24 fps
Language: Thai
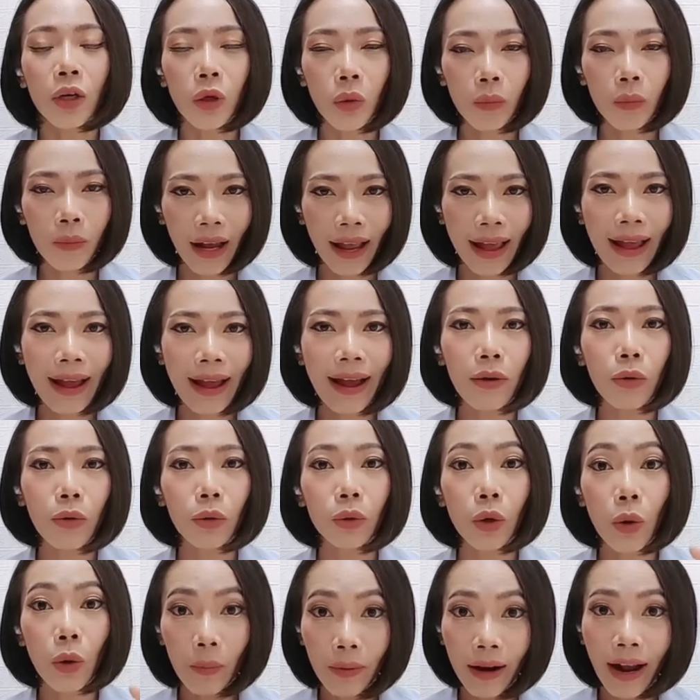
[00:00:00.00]
นมข้าว
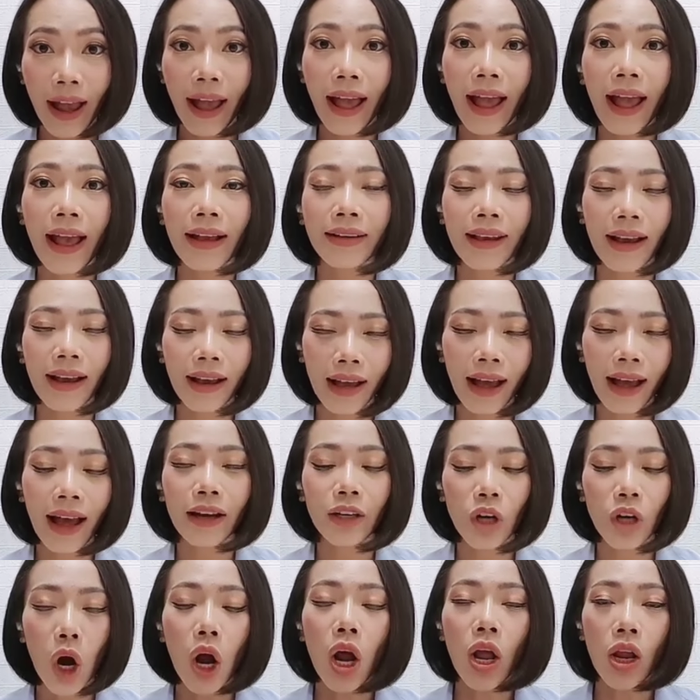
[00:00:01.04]
นมงาอย่างเงี้ยค่ะ
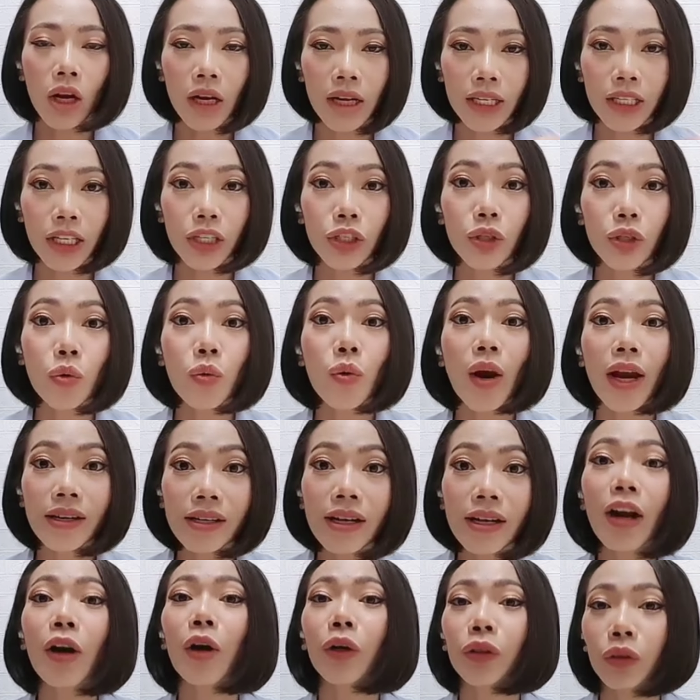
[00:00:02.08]
เนาะก็จะช่วย
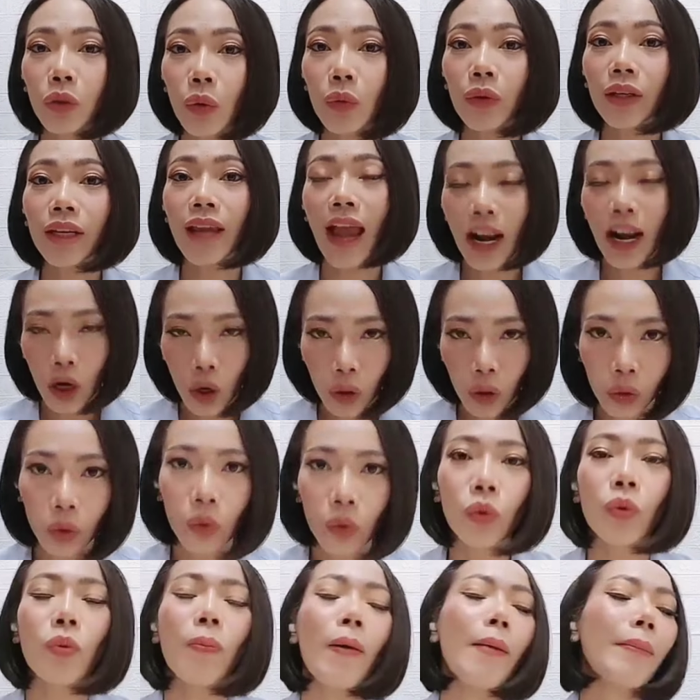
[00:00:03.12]
เรื่องของตรงนี้อ่ะลอง
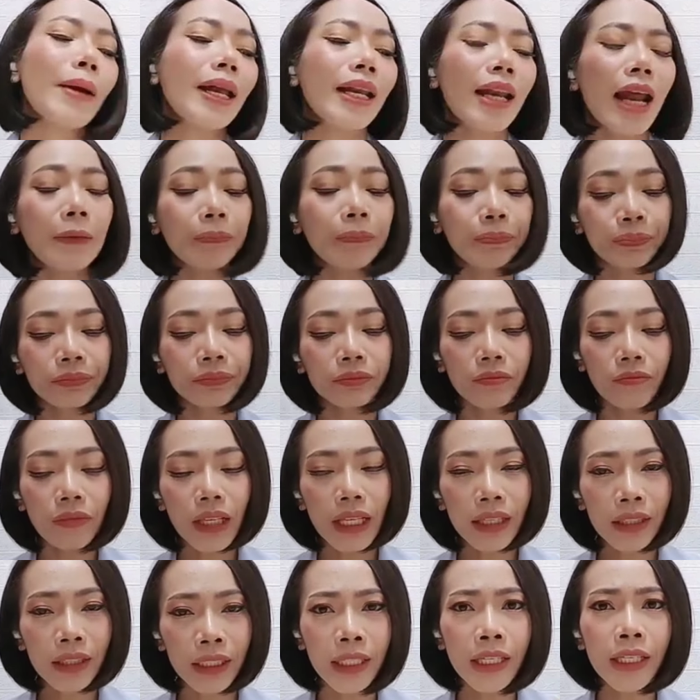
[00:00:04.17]
ดูประมาณนั้น
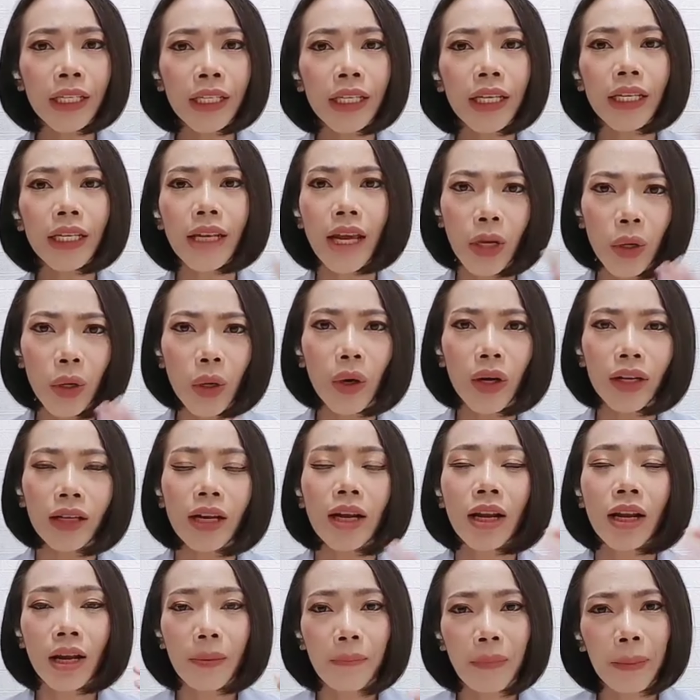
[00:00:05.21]
ทีนี้แน่นอน
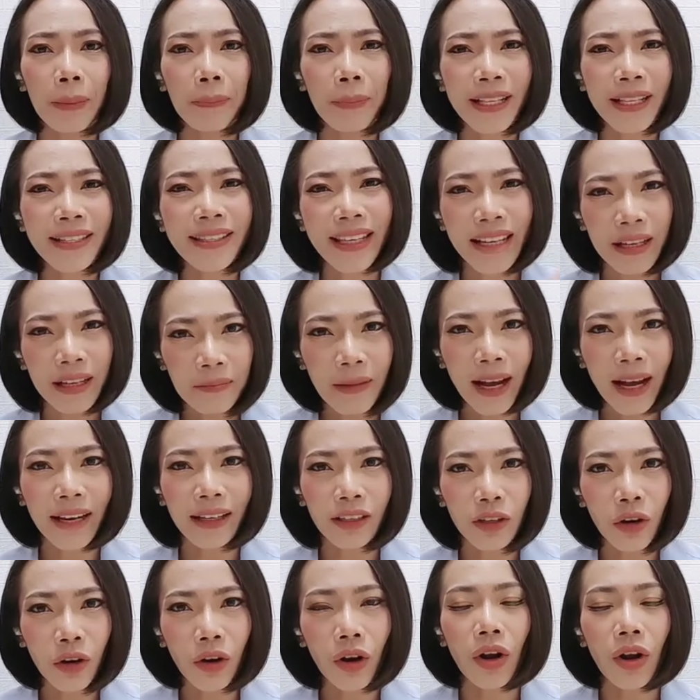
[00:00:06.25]
มันเป็นสิ่งใหม่
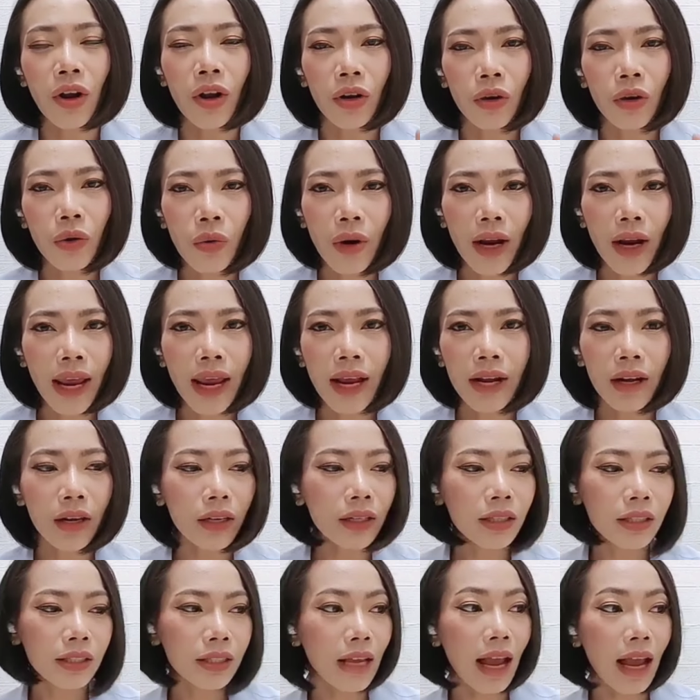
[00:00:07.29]
เนาะลูกเองก็
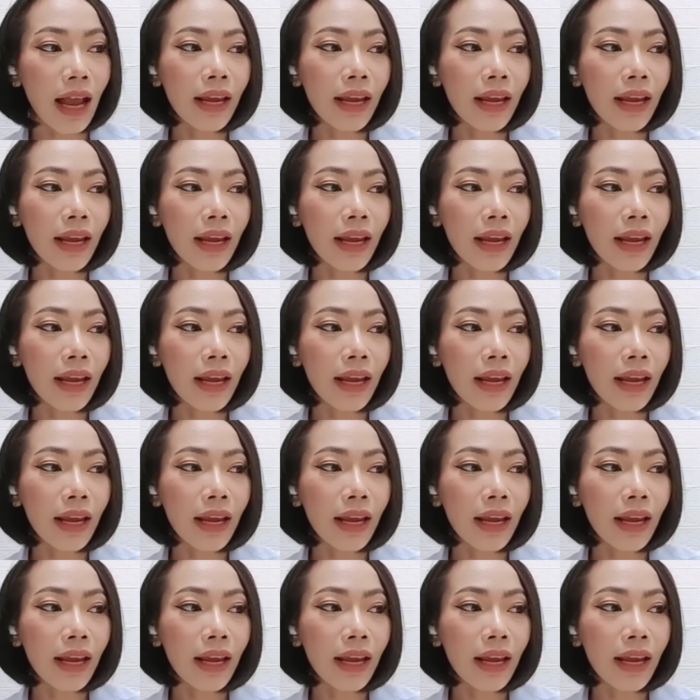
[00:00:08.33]
คือจะ